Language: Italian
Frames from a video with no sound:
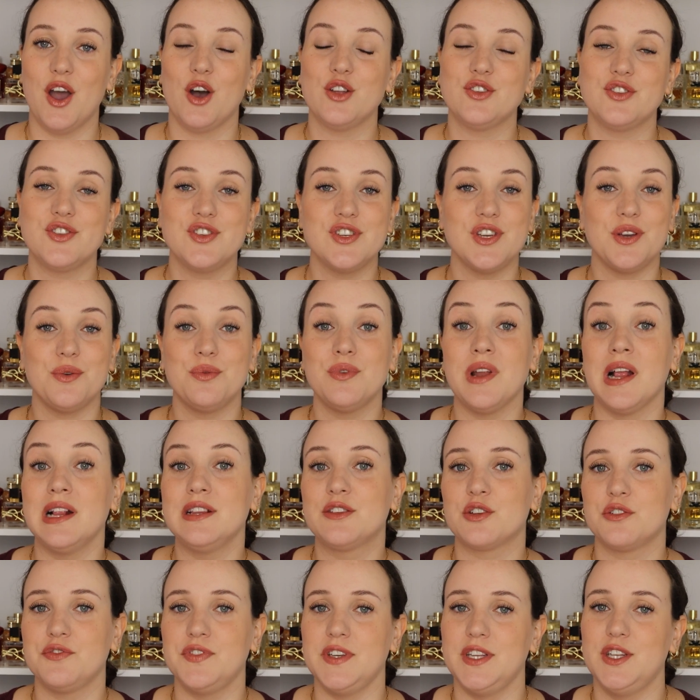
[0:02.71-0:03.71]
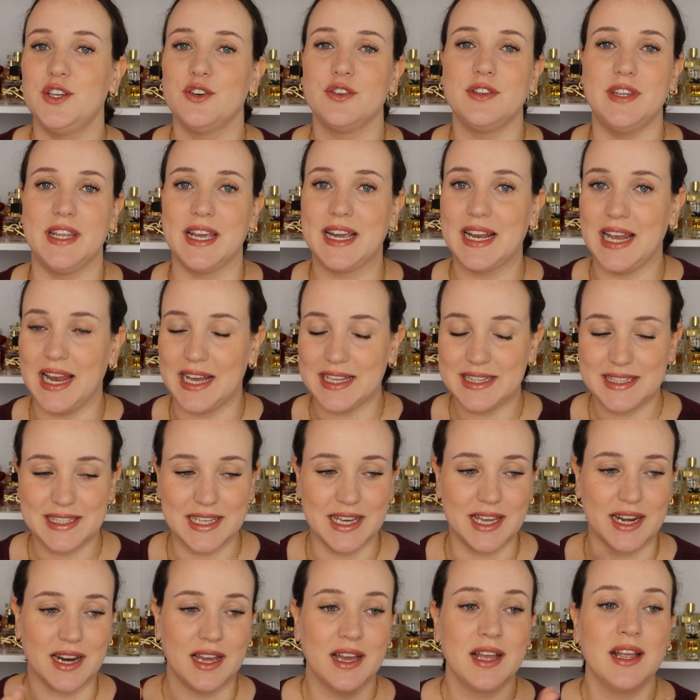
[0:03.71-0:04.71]
Oggi un altro video
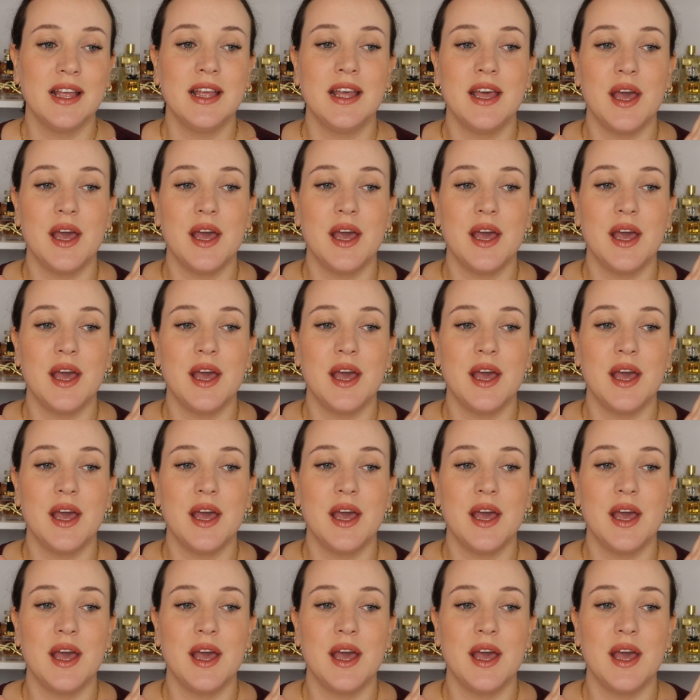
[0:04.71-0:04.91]
declutter.